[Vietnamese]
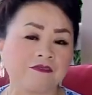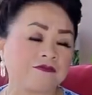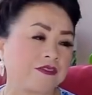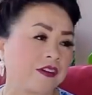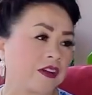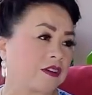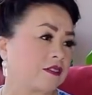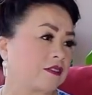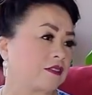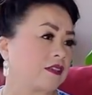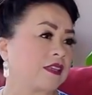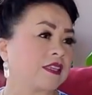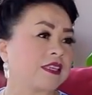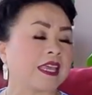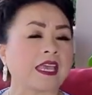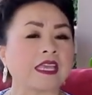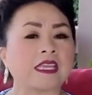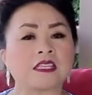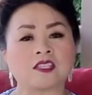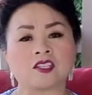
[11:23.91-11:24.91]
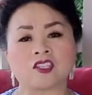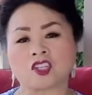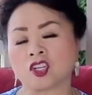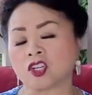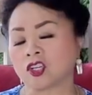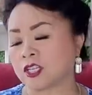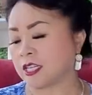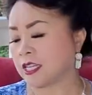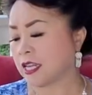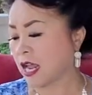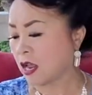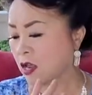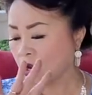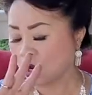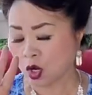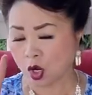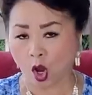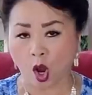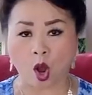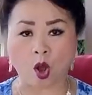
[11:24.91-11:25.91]
phừ xứ kia trừ yên
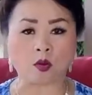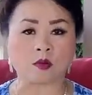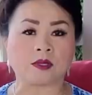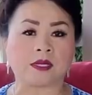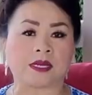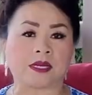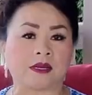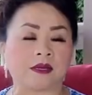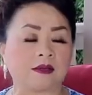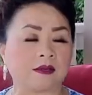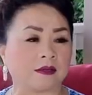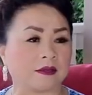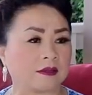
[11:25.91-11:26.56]
không đi nói